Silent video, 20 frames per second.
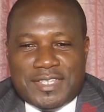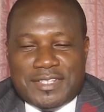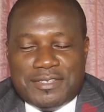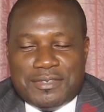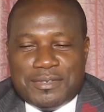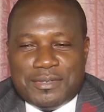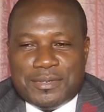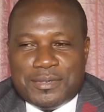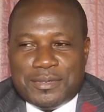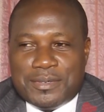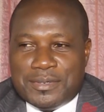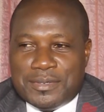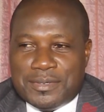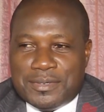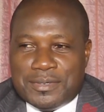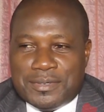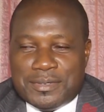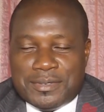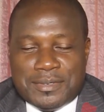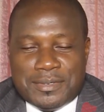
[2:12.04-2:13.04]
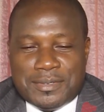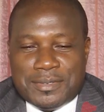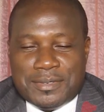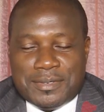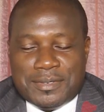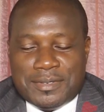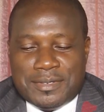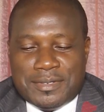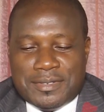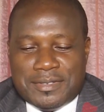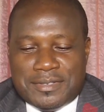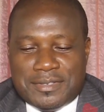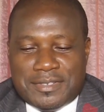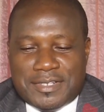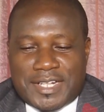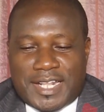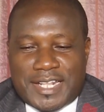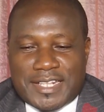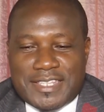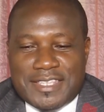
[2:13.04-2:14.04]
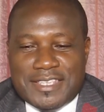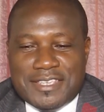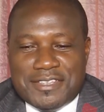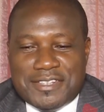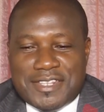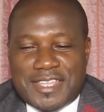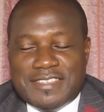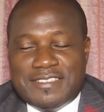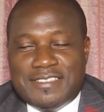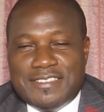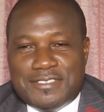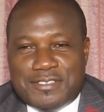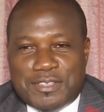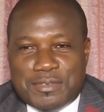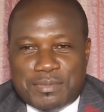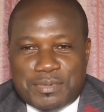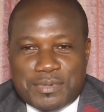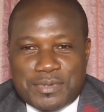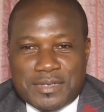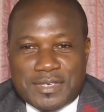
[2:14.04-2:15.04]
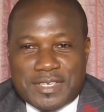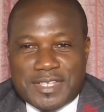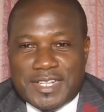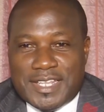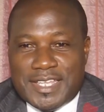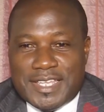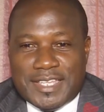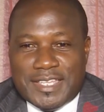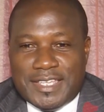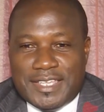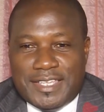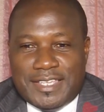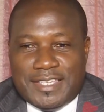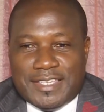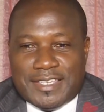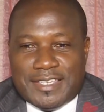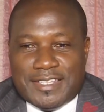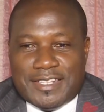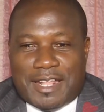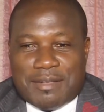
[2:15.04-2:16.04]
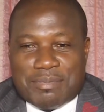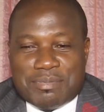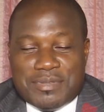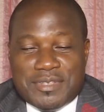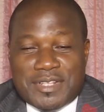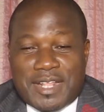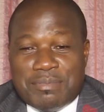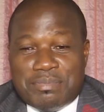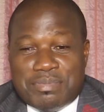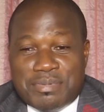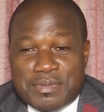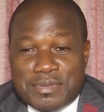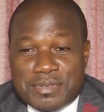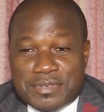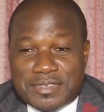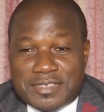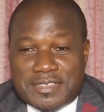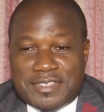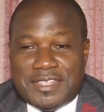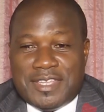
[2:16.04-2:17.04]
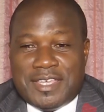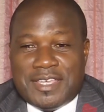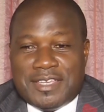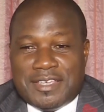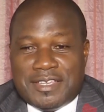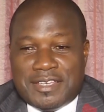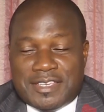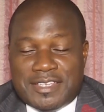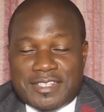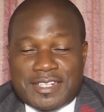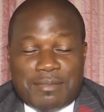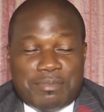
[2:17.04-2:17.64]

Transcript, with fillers: de, de la Ligue n'existe plus, qu'il est qui n'a plus, euh,